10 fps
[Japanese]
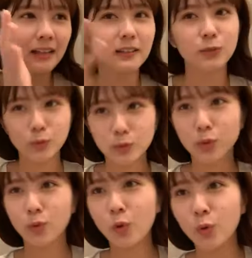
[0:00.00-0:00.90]
アーのそ
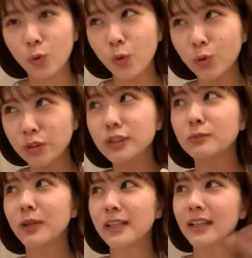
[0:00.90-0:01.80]
のコール
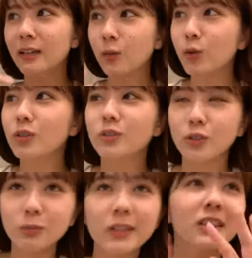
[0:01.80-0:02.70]
マリアコールを
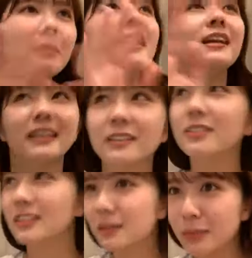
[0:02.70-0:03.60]
止めるためにありがと
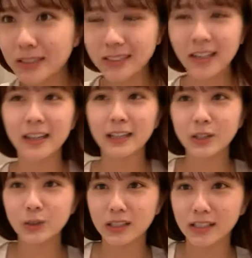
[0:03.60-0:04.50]
うございますって
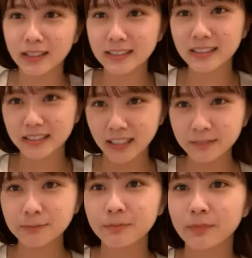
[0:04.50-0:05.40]
言ってた感じじゃ
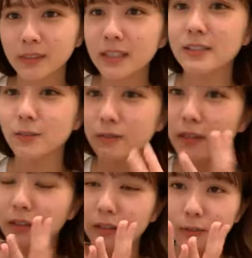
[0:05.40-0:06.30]
んで
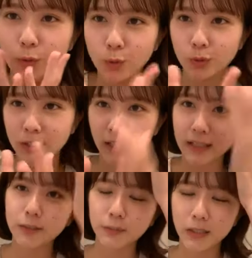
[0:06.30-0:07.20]
なんかトークに
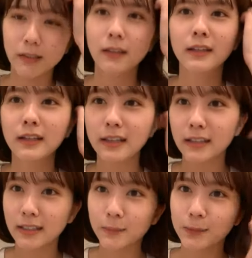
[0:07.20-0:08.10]
入るみたいな
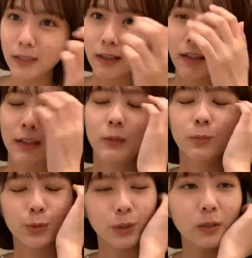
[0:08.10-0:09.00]
でもさ
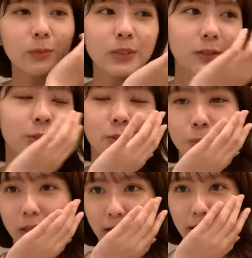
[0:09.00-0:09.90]
もうそれもさ嘘
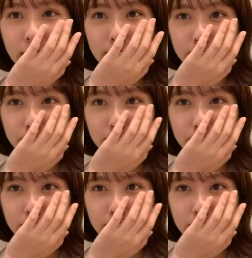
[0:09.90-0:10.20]
みたい